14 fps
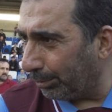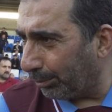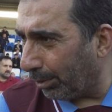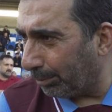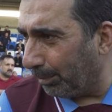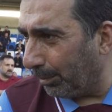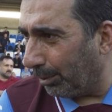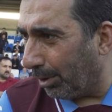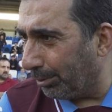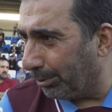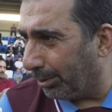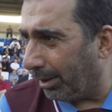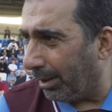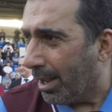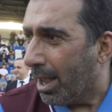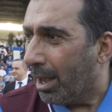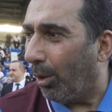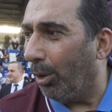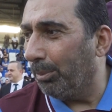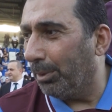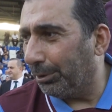3-4 milyon euro
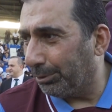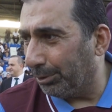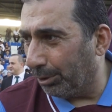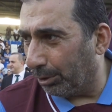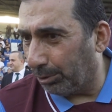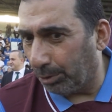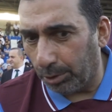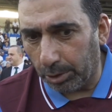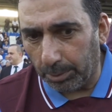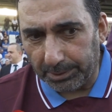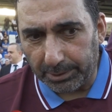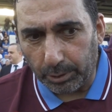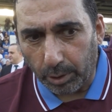15 gün götürüyordu bizi.